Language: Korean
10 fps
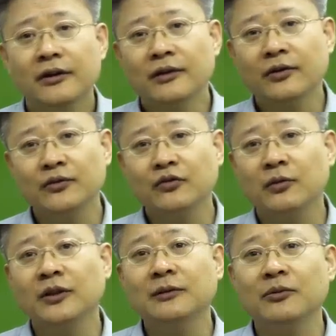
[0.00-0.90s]
그렇게
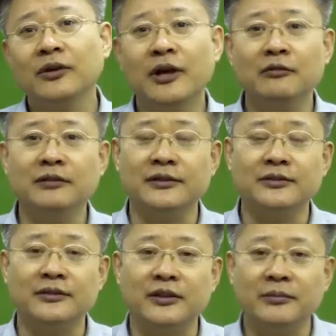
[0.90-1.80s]
수업을 하다 보니까 하고
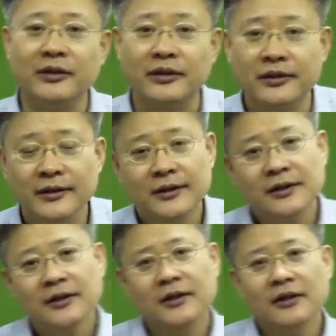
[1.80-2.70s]
나서 느낌이
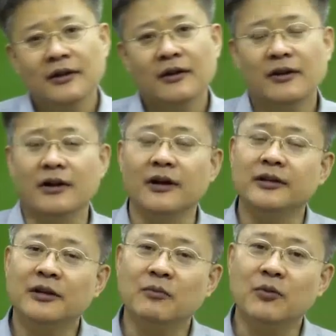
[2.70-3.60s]
아
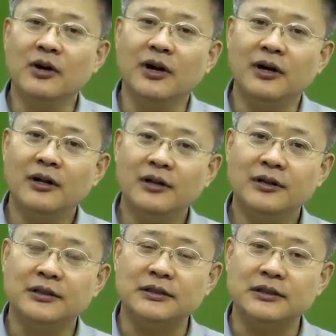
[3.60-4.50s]
이게 뭔가
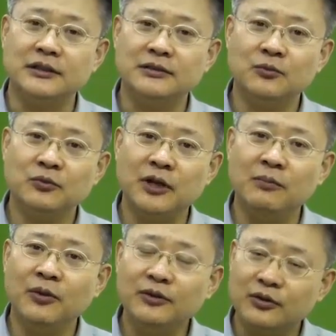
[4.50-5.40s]
좀 더
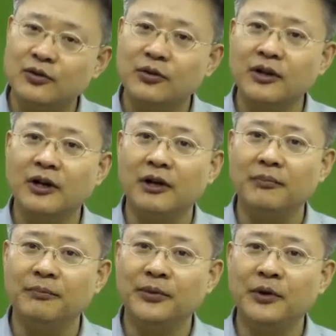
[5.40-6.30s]
한 번 더
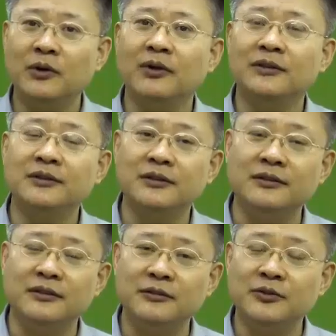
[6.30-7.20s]
정리가 필요한 것 같은
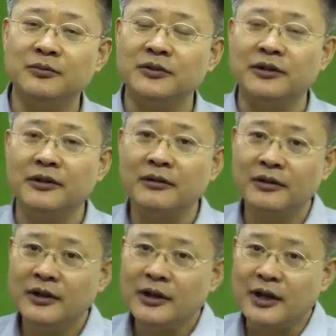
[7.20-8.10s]
그런 느낌이 좀 드네요.
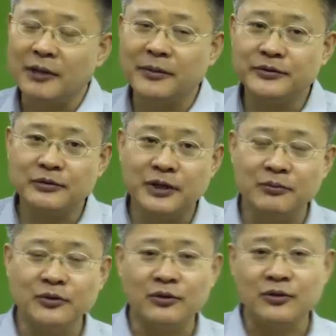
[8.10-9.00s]
앞에서도
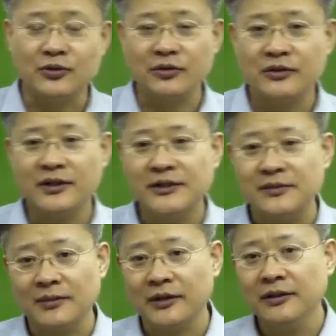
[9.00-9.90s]
한 번 더 정리를
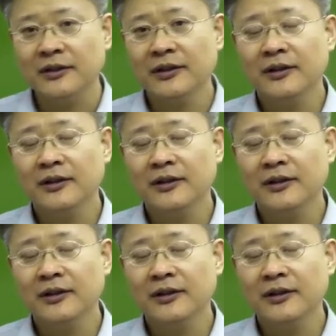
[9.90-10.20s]
했지만